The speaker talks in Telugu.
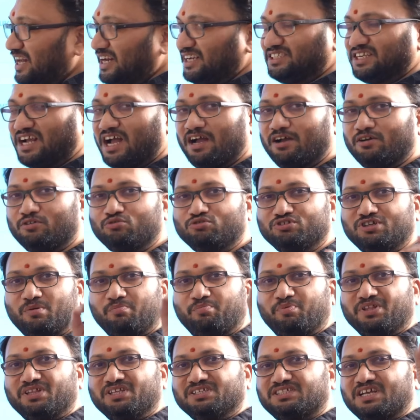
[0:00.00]
క్రిషాంక్ నువ్వు
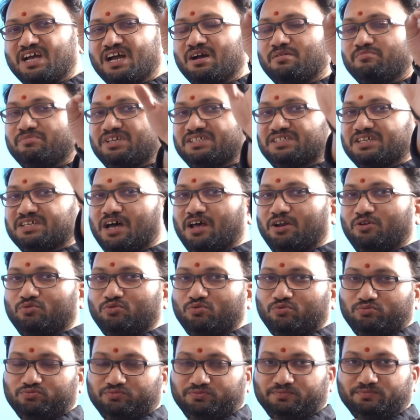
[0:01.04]
చెప్పింది సగం నిజాలు
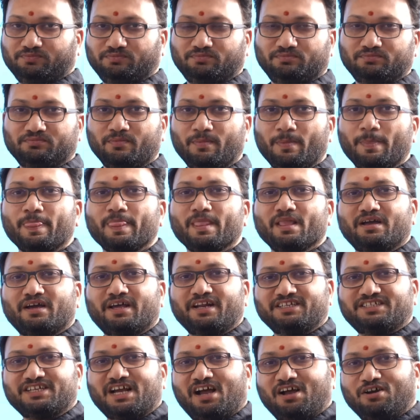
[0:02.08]

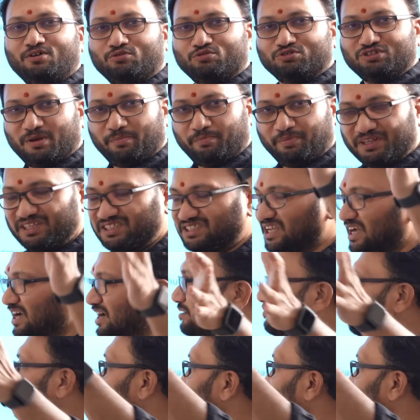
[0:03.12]
క్రిషాంక్ నువ్వు చెప్పింది సగం